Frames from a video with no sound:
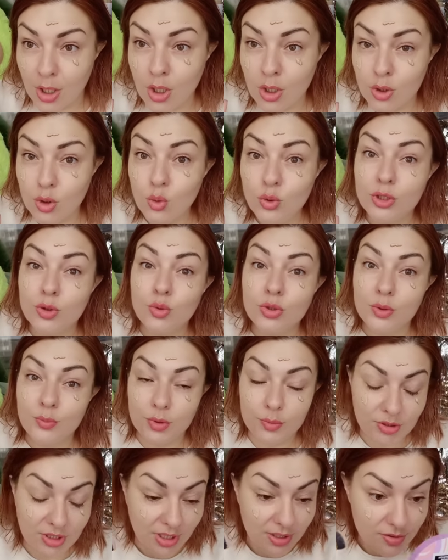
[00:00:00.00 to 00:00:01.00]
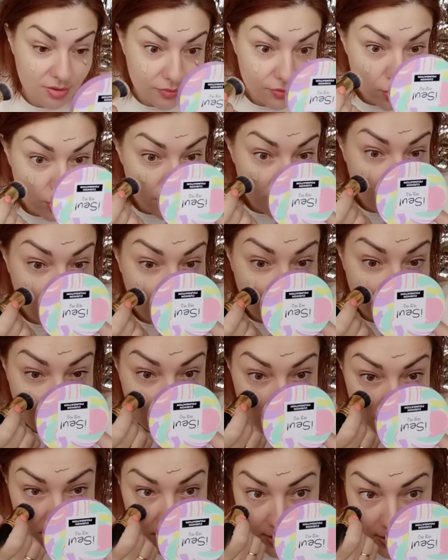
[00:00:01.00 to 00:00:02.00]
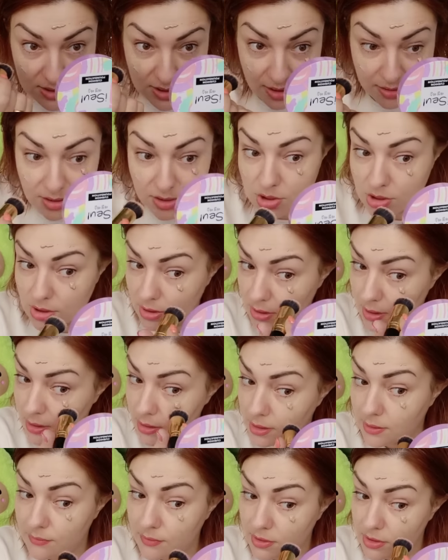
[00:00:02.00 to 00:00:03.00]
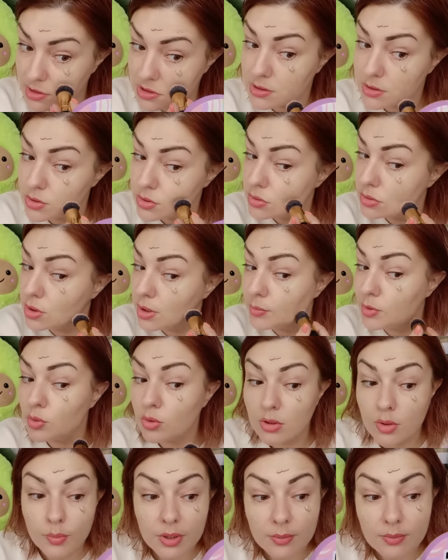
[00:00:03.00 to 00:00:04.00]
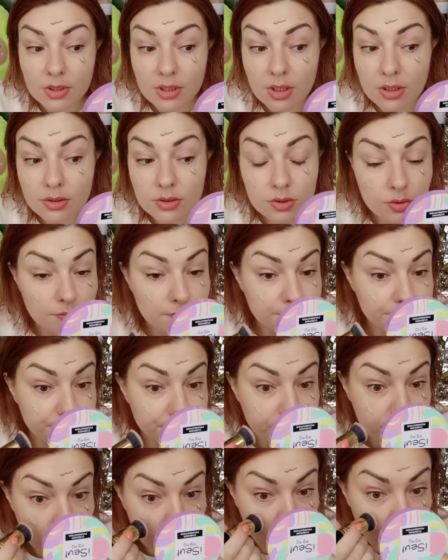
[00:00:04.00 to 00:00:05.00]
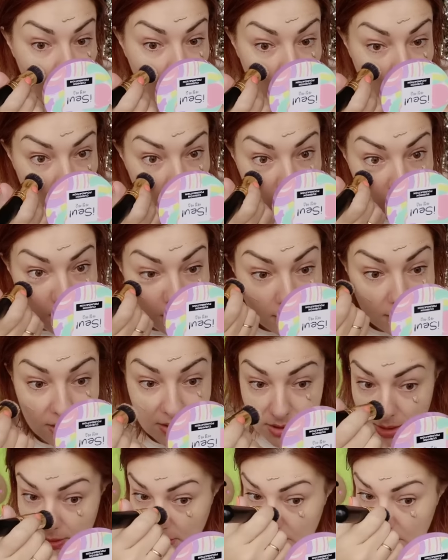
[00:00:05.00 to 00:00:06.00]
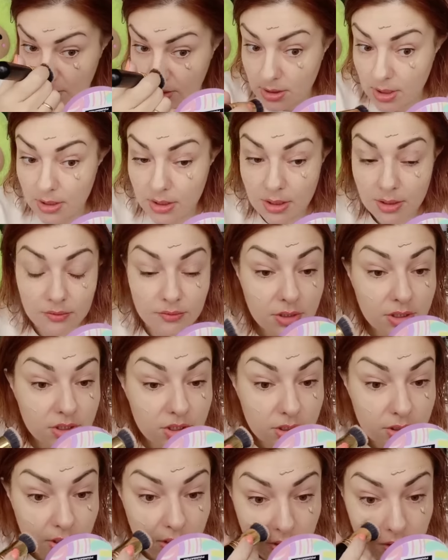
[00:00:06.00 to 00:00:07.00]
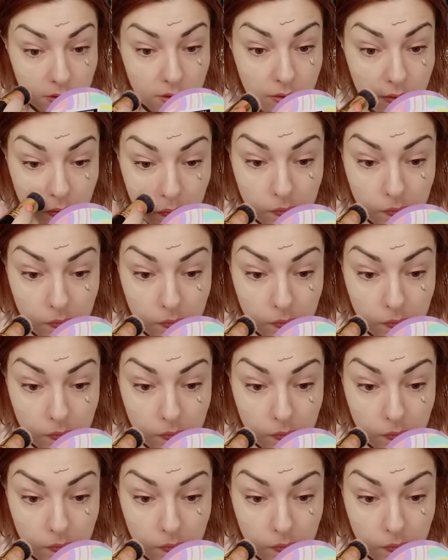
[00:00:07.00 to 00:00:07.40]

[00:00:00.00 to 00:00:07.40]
лунику напоминает, девчонки. Она достаточно ярко выражена, что-то я много прям на лицо. Достаточно ярко выражена и...